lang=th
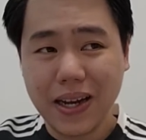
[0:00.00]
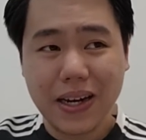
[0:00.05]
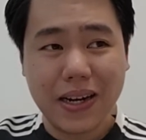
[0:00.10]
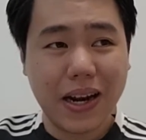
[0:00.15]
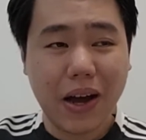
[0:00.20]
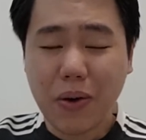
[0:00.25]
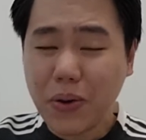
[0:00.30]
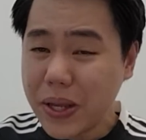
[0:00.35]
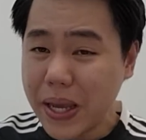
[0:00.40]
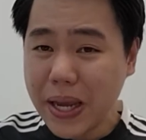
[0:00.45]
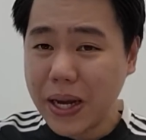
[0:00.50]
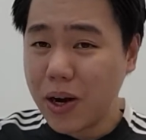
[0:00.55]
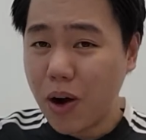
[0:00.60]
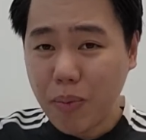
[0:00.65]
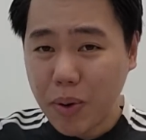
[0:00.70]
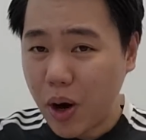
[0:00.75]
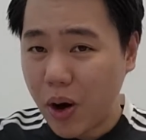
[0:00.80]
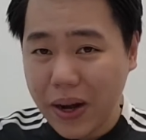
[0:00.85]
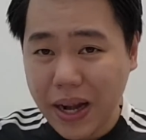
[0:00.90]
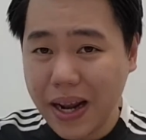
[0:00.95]
แล้วยิงก็
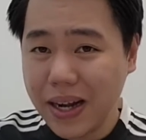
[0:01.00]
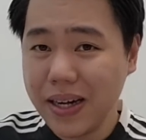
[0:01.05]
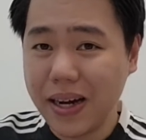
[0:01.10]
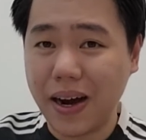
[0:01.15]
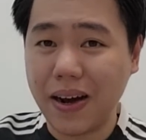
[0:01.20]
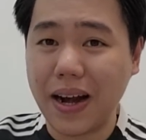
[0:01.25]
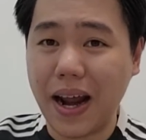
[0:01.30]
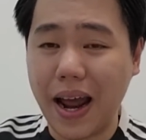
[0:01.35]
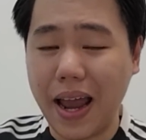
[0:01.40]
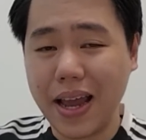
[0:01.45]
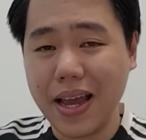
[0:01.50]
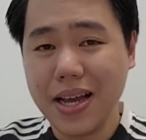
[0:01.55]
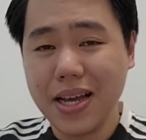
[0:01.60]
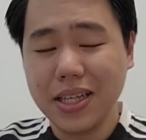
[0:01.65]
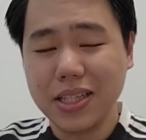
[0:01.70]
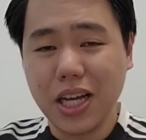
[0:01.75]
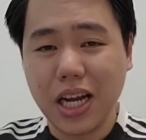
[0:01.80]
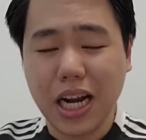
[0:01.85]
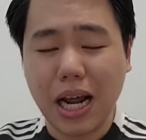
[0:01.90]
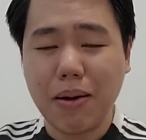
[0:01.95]
ไม่ค่อยได้เรื่องอะไร
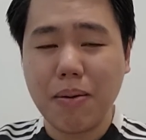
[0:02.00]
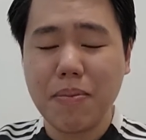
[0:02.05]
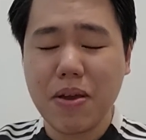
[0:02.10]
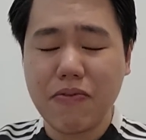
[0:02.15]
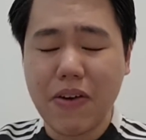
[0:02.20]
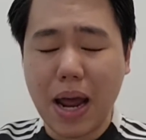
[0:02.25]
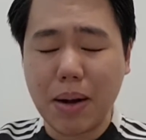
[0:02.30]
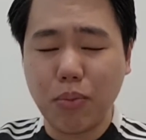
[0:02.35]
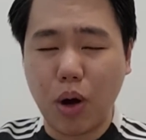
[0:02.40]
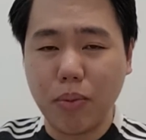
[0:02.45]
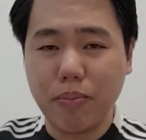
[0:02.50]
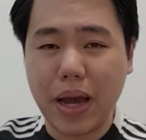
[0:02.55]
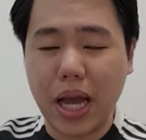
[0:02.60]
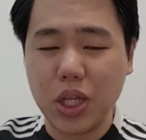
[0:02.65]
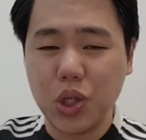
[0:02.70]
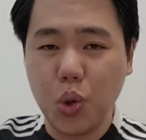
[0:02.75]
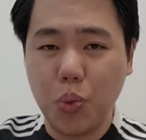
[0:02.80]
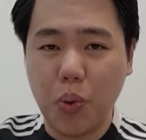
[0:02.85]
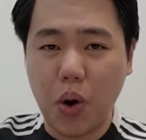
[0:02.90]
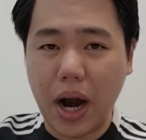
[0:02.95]
ถึงขนาดมีแฟนบอลแมน
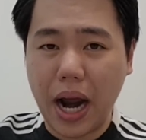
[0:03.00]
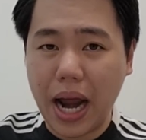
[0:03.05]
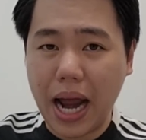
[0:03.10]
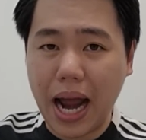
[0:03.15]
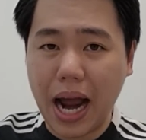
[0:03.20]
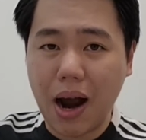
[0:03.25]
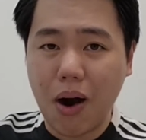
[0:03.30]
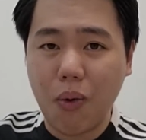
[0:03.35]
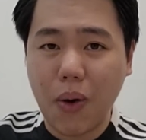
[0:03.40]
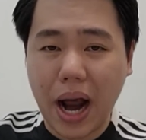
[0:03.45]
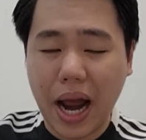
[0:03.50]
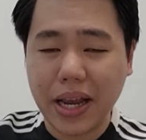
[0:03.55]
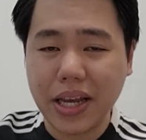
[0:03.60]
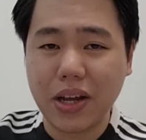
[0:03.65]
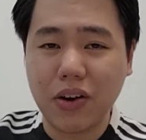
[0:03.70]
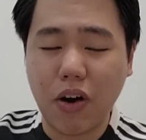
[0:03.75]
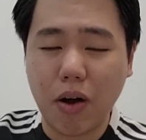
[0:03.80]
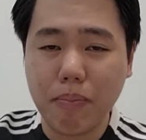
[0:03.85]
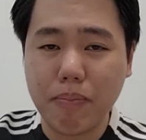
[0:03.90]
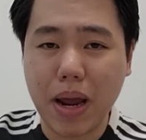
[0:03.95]
อยู่บอกเอาไอ
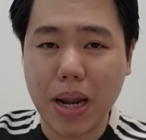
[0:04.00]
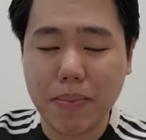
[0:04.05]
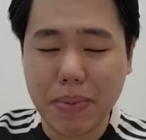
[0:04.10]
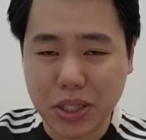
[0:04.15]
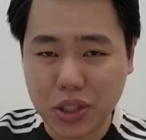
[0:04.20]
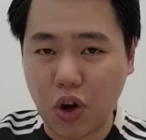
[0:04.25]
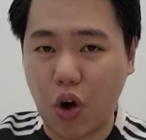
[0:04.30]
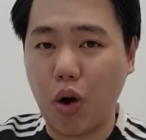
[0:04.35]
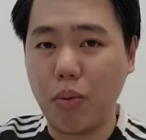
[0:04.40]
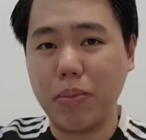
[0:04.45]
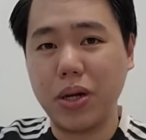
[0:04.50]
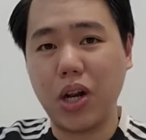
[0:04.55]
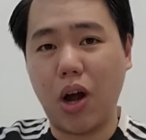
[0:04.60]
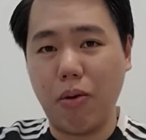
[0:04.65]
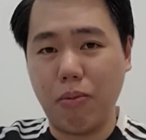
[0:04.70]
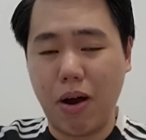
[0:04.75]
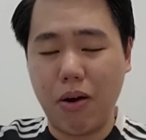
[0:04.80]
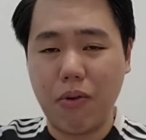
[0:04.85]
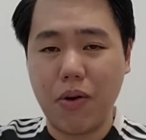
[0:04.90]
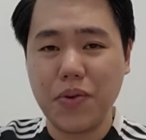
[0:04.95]
ร็อบเบนไปสอนมาหน่อย
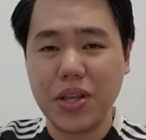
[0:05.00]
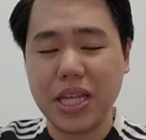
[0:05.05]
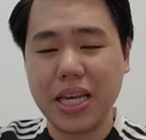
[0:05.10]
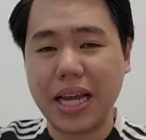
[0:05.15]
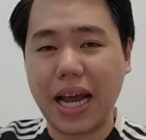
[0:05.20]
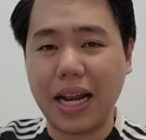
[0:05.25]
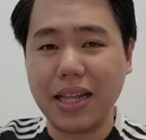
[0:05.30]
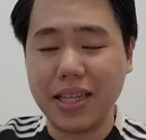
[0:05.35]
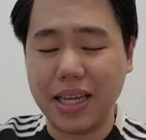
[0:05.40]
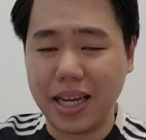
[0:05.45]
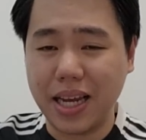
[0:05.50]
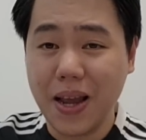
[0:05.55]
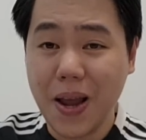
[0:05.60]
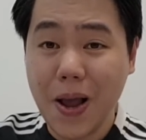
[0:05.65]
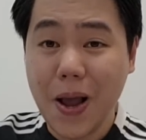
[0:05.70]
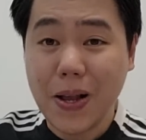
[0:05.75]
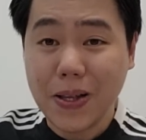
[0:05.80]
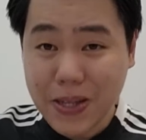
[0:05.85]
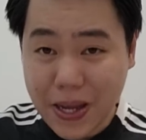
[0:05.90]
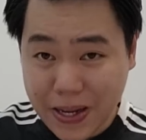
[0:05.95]
ไหมว่าวิธีการยิง
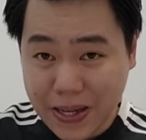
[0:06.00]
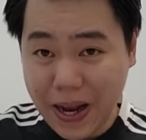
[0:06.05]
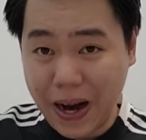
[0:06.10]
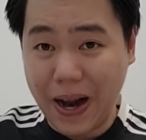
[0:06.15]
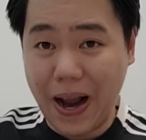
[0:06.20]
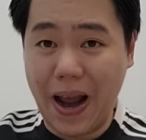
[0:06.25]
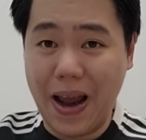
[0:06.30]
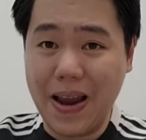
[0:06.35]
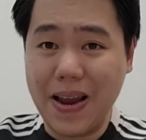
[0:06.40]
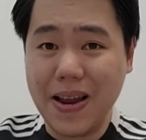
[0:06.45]
ยิงยังไง